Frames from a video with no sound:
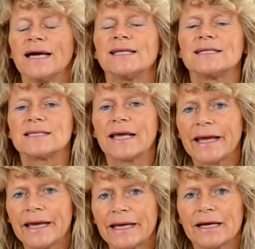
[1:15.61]
dass
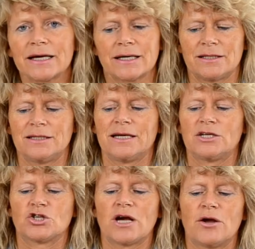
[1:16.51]
er die
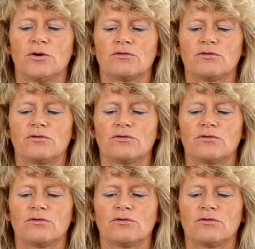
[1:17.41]
Entscheidung